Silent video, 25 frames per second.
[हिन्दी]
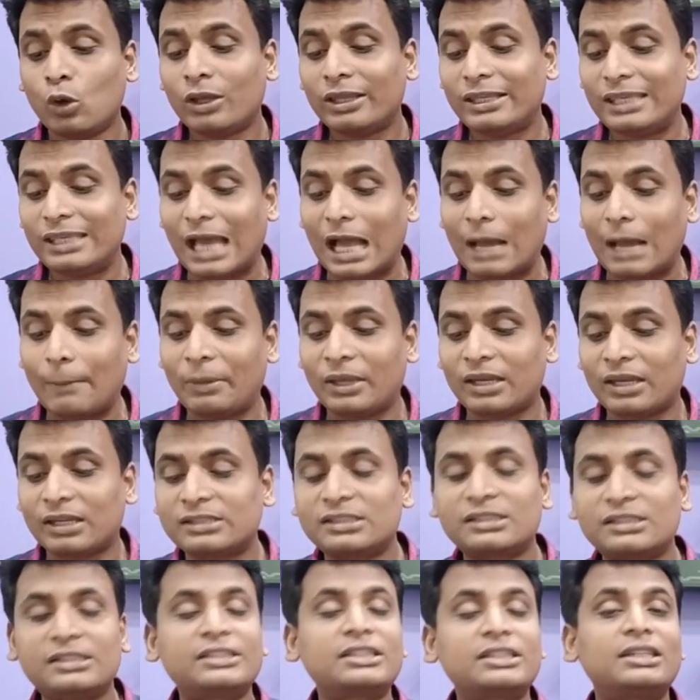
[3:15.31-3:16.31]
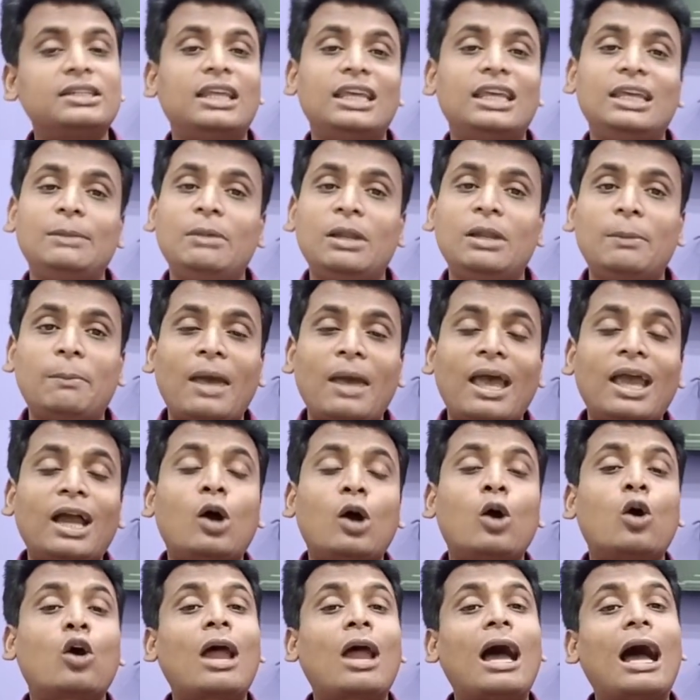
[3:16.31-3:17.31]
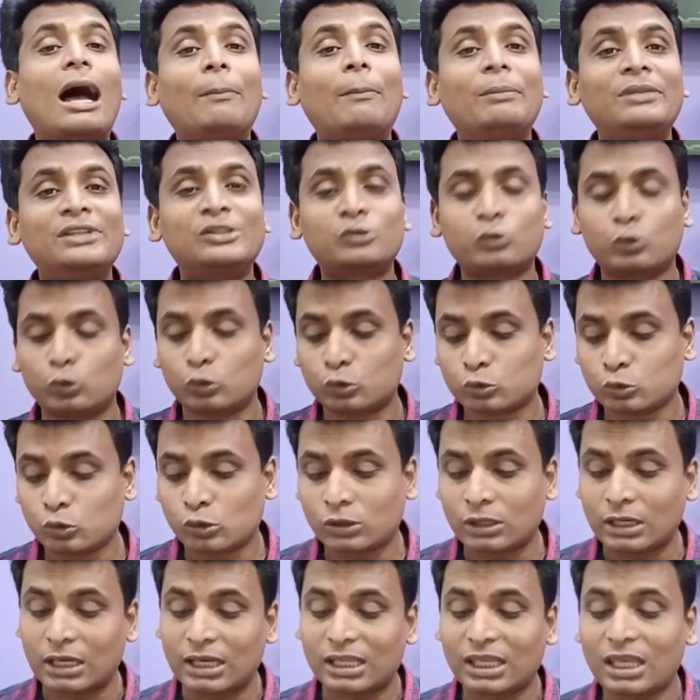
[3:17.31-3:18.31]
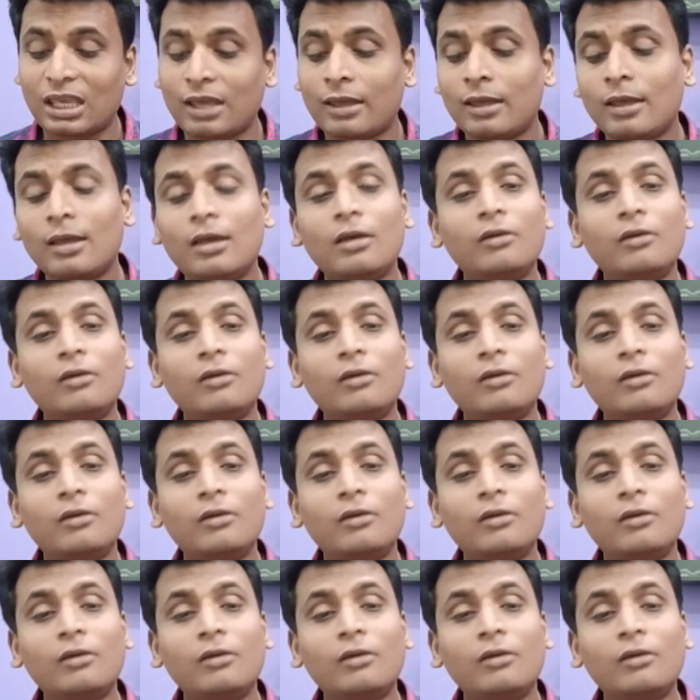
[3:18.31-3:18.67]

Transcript: यहाँ पे रजिस्ट्रेशन नहीं मिल पाएगा और आप इस कोर्स को करके